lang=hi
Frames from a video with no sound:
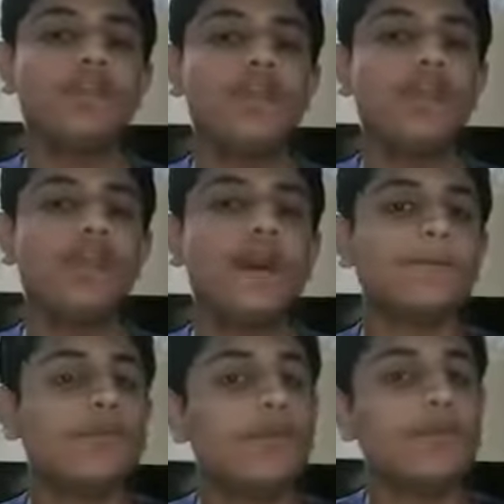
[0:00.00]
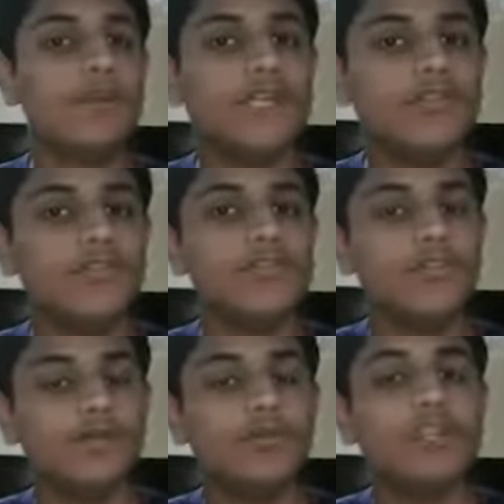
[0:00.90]
मैं आपको पुरानी वीडियो की
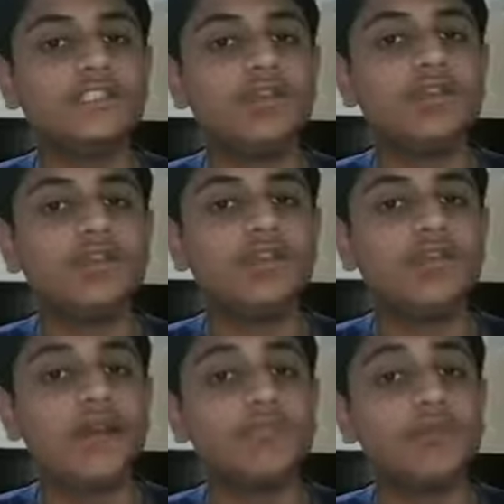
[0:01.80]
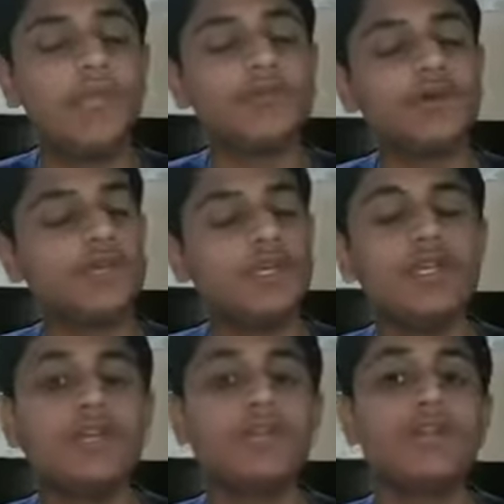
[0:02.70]
तरह बोलना चाहूंगा कि मैं आपको लैपटॉप
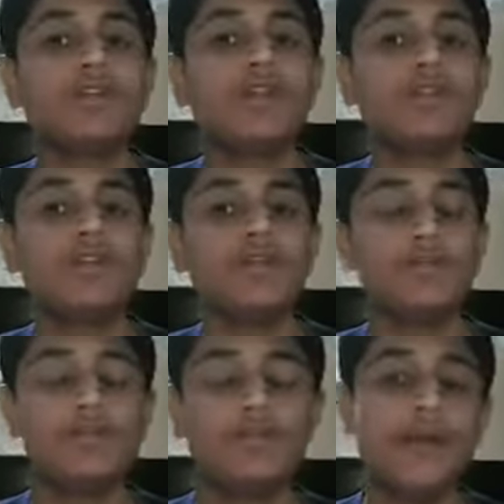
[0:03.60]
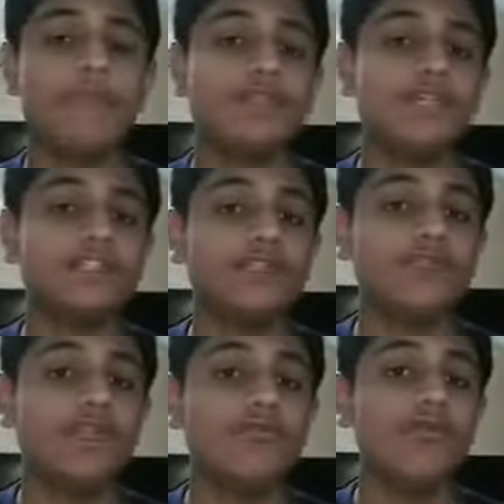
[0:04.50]
नहीं रिकमेंड करूंगा लेकिन फिर भी आप लेना
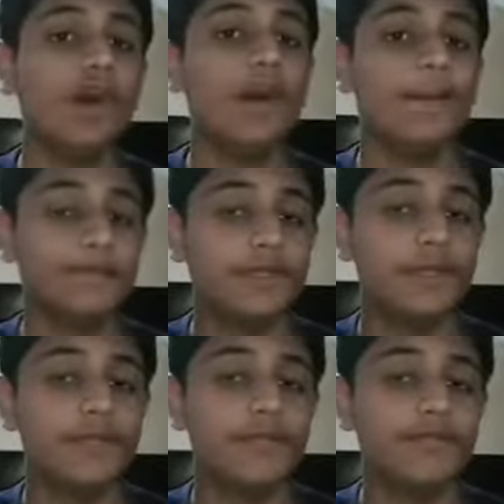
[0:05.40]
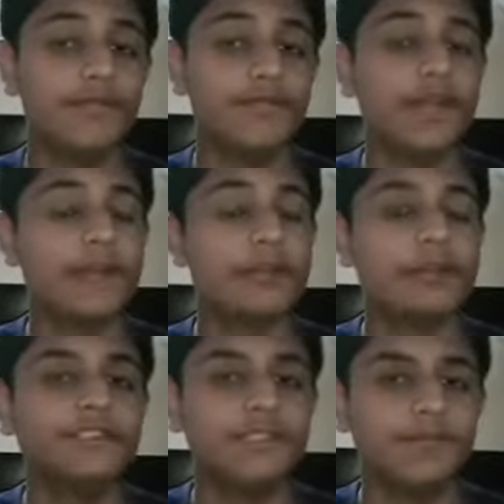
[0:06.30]
चाहते हैं वो आपके मर्जी और आपके
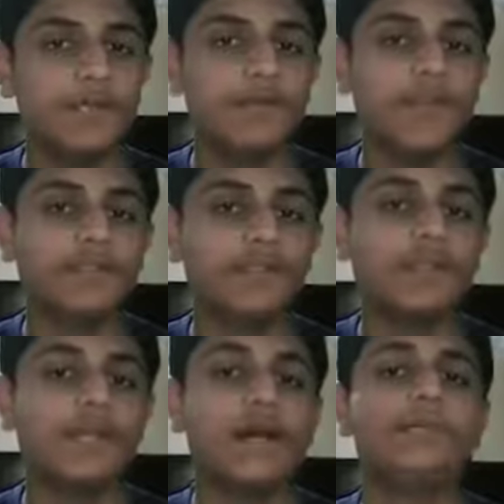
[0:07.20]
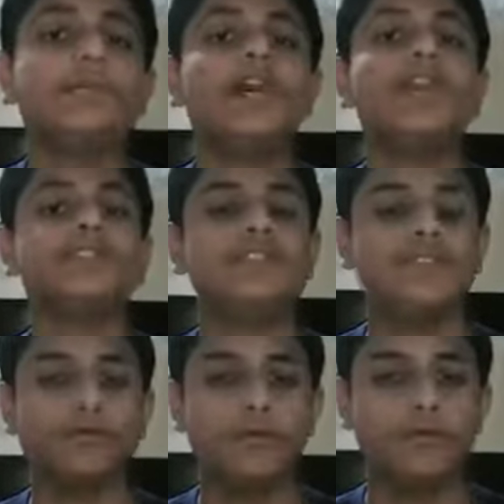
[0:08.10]
बजट पे डिपेंड करता है कि आप क्या
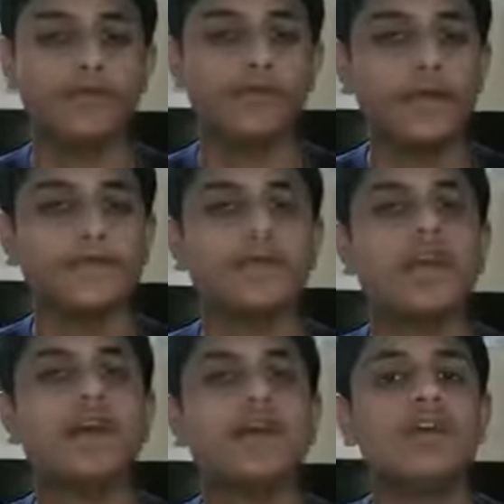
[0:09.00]
चीज़ आपको पसंद है आप क्या